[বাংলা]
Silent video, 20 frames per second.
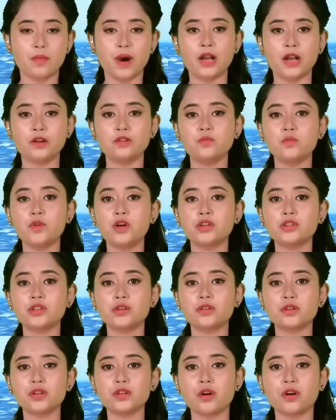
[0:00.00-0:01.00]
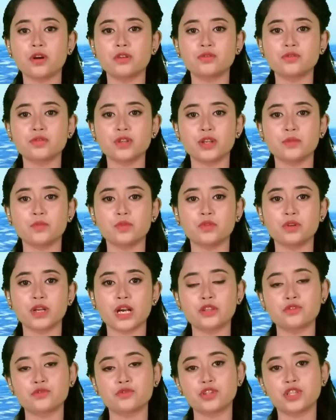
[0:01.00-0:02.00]
ভারত মহাসাগরীয় অঞ্চলের ভূ
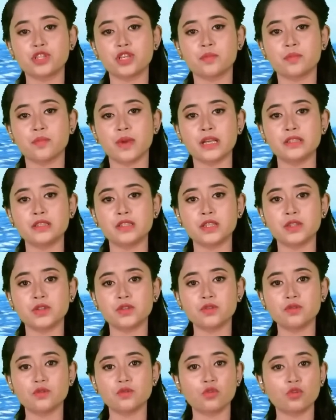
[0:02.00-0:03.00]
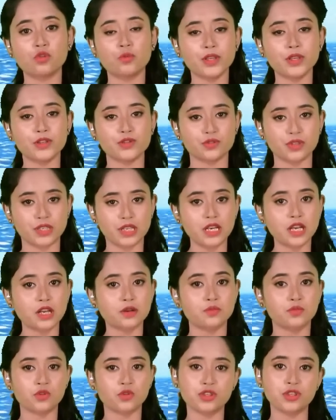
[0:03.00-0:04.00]
রাজনৈতিক মানচিত্র খুবই জটিল
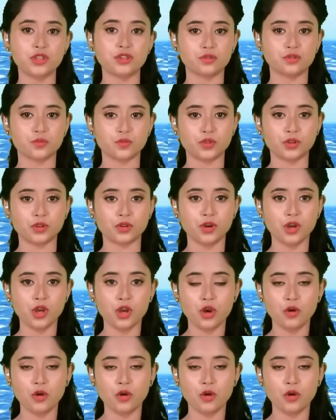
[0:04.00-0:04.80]
আর বৈচিত্র্যপূর্ণ